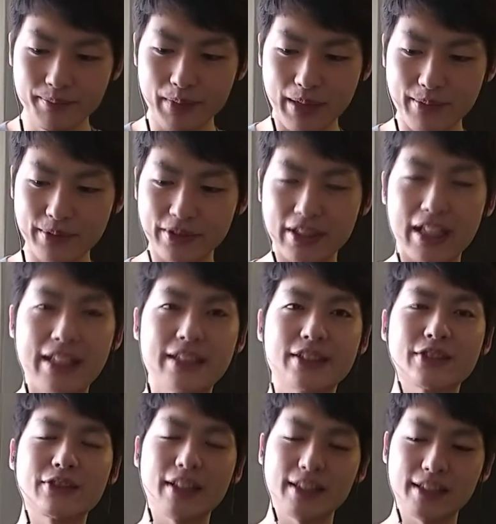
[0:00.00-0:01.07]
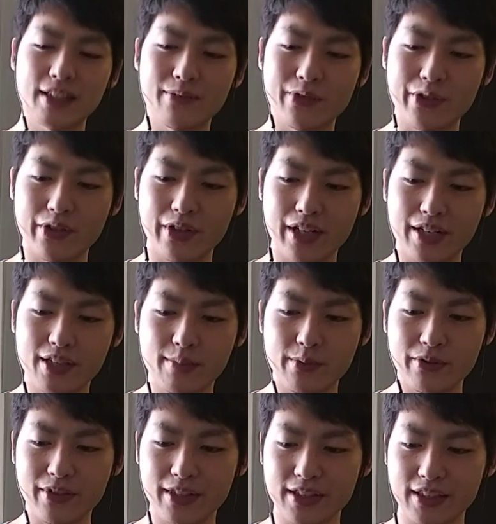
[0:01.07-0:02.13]
バブルがいつ終わってもある意
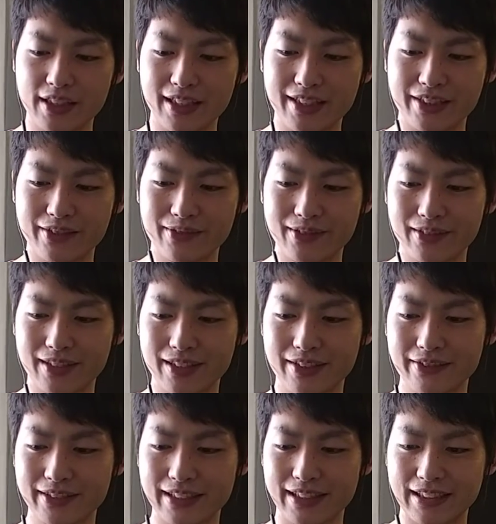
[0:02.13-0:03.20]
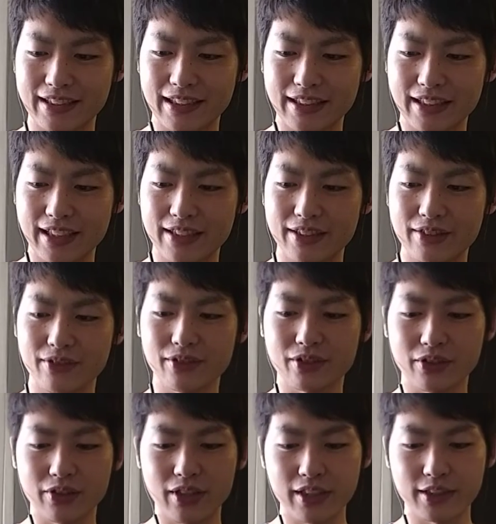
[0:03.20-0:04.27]
味おかしくはないと思うので気をつけてくださいっていうの
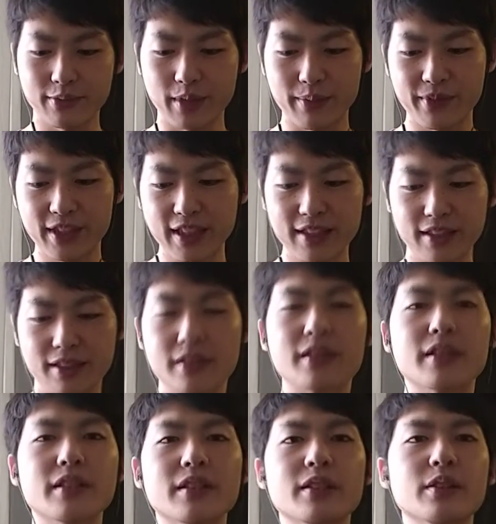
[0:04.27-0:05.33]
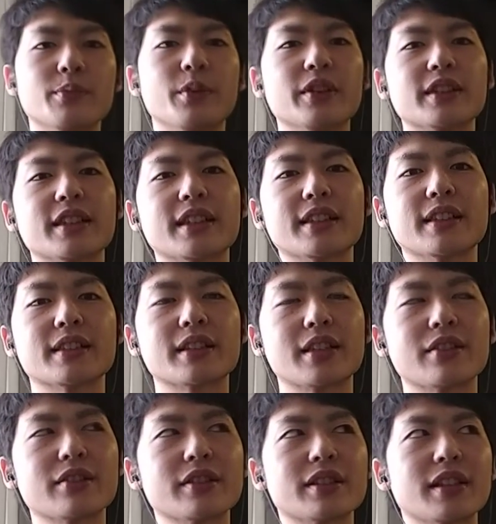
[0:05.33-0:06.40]
と、あとまあビタリックも言ってたんです
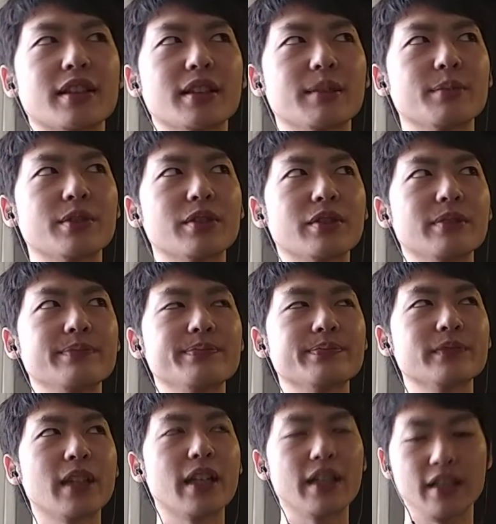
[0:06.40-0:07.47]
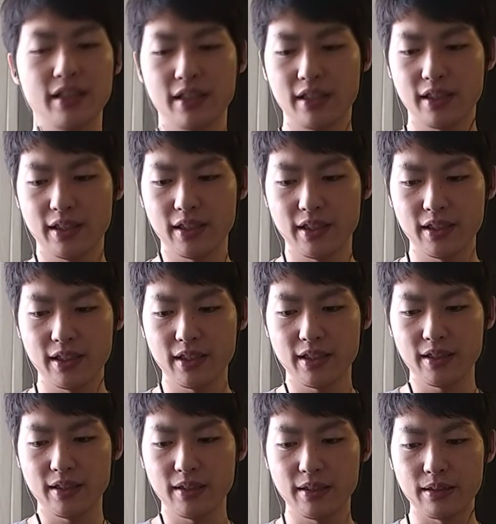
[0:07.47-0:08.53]
けど、イーサリアムの、
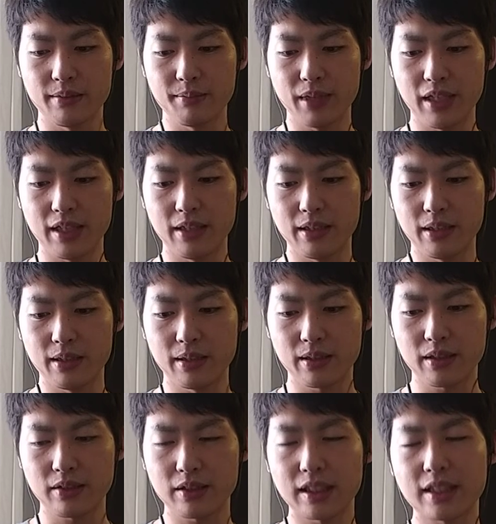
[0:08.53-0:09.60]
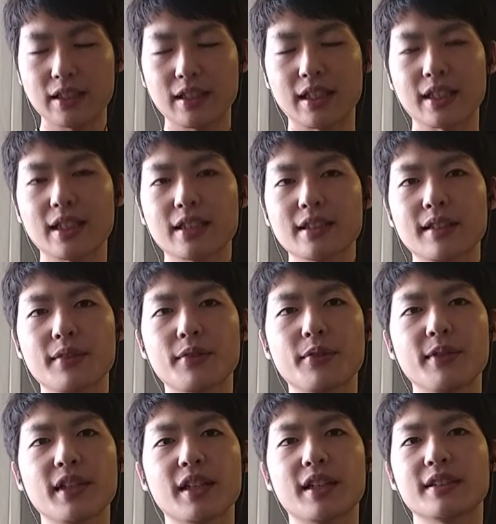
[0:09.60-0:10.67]
えー、まあ価格がこ
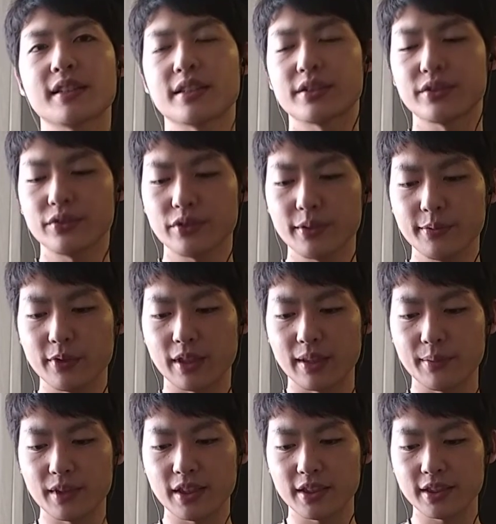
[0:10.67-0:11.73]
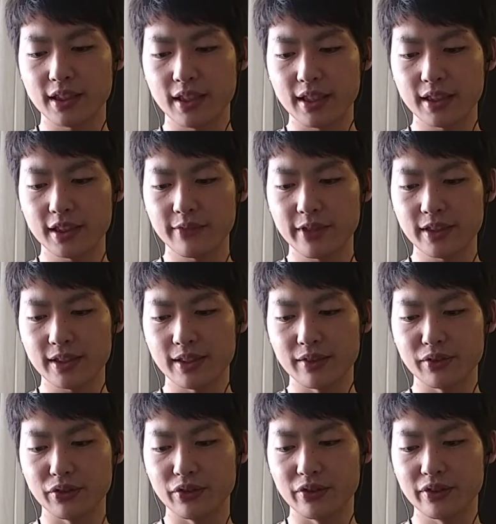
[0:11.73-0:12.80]
こまで上がって市場規模がめちゃくちゃ上がってますけ
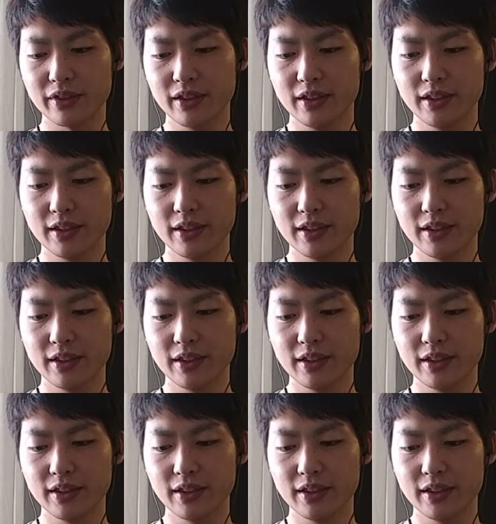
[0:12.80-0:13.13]
ど、